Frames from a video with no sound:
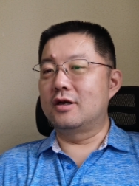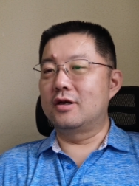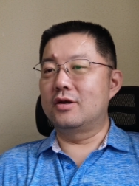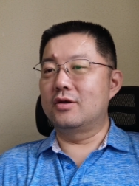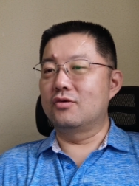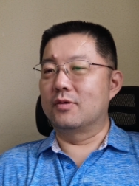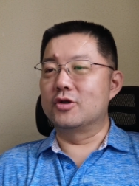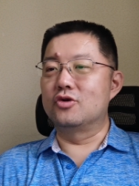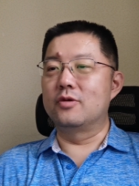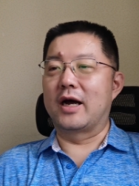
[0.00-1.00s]
呃，我
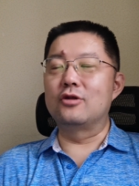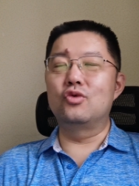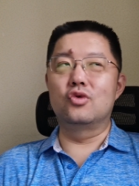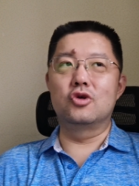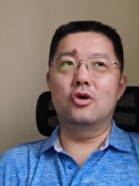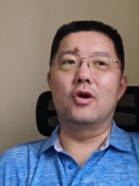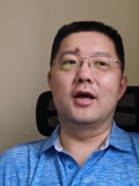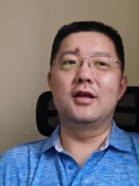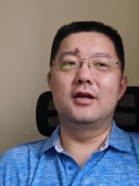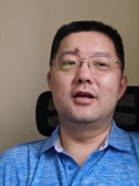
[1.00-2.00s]
们就去把安兔兔收购
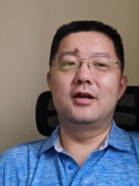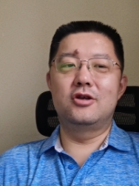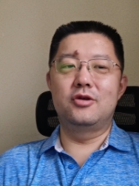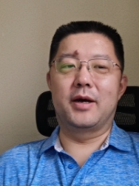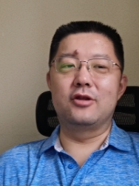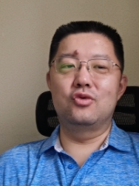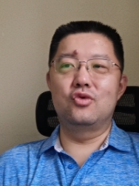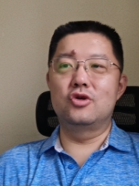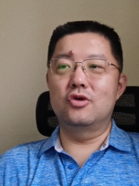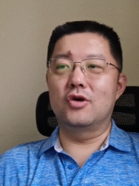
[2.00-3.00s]
了，就得把安
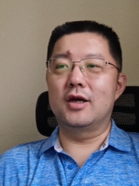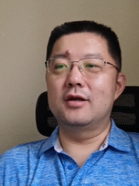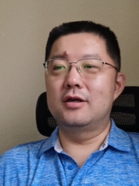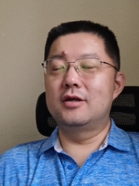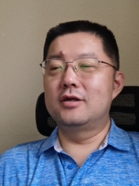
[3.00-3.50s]
兔兔收购了。